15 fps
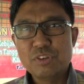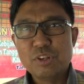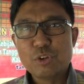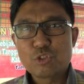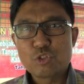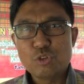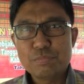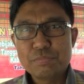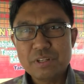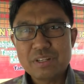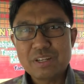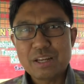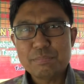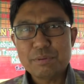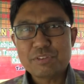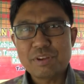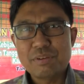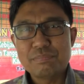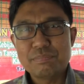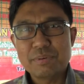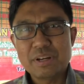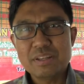filosofi kenapa
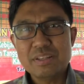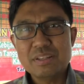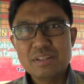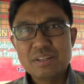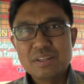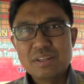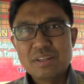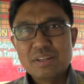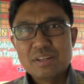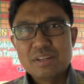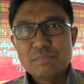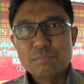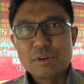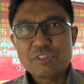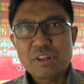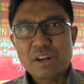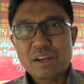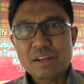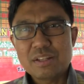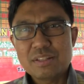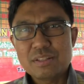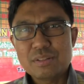sampai
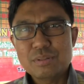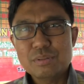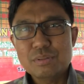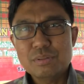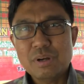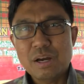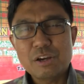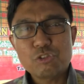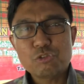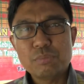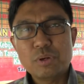masyarakat itu harus